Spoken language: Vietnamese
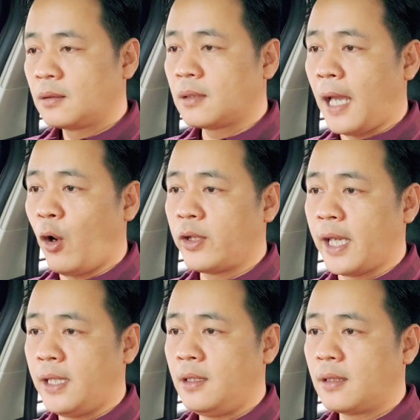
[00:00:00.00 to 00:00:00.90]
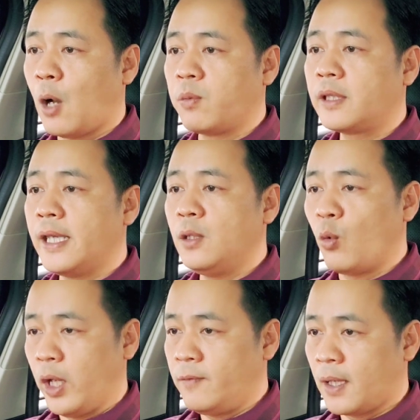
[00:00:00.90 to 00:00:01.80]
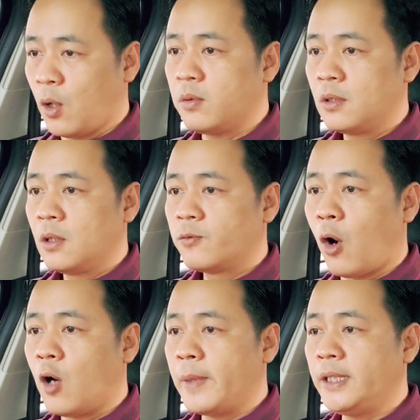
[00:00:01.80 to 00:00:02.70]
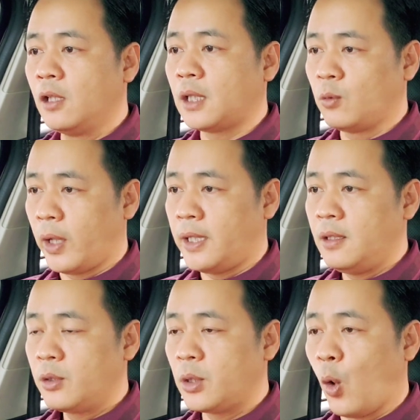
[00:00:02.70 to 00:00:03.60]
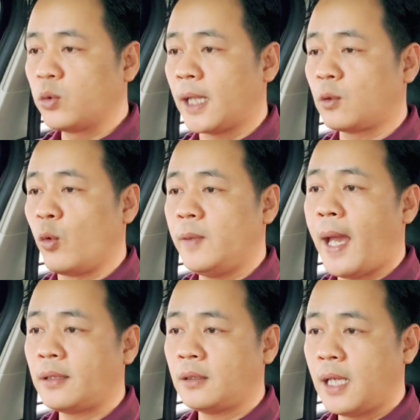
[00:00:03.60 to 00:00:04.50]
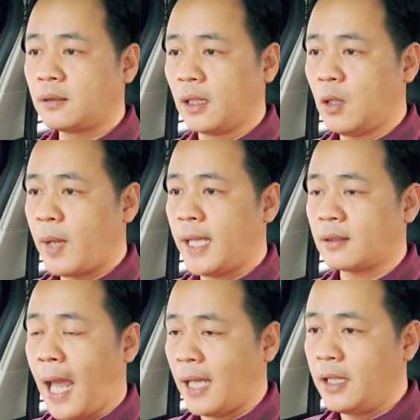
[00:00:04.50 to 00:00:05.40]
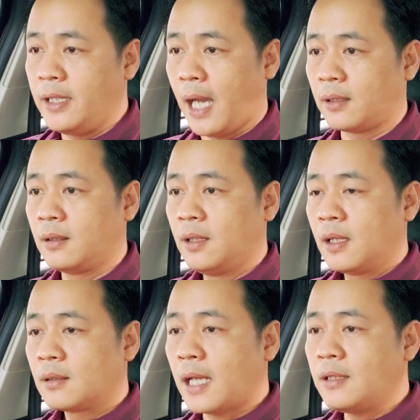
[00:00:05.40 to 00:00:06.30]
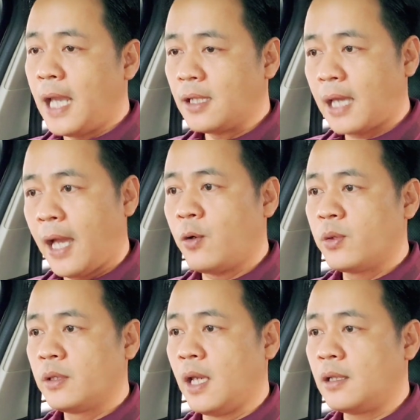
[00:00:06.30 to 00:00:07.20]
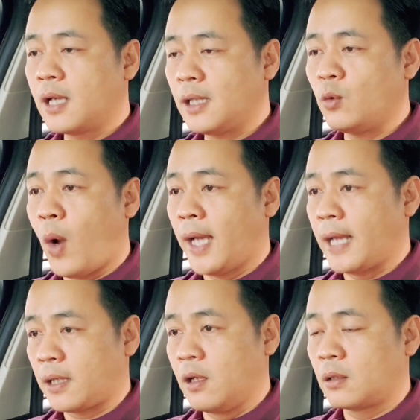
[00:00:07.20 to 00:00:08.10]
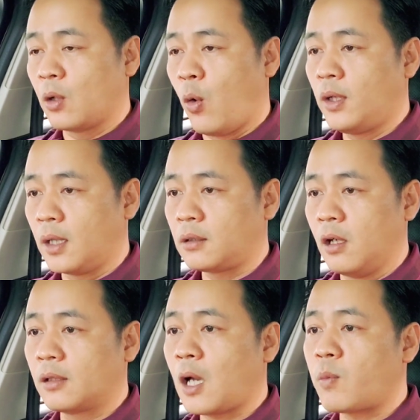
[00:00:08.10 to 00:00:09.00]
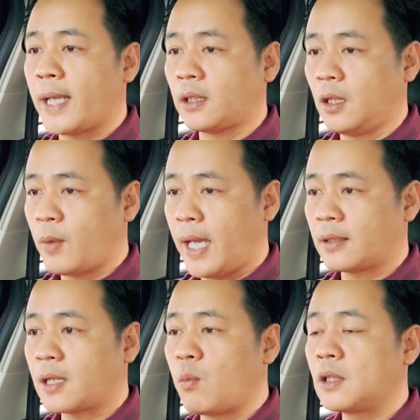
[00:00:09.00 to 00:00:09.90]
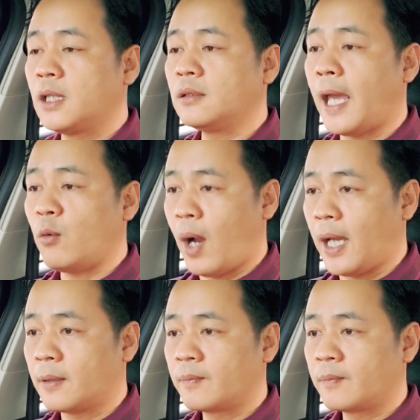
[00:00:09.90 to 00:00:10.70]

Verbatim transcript: Tại hội nghị, đồng chí Nguyễn Văn Út, Phó Bí thư Tỉnh ủy, Chủ tịch Ủy ban Nhân dân tỉnh Long An đã ghi nhận, đánh giá cao những kết quả đạt được của lực lượng công an tỉnh Long An trong 9 tháng qua.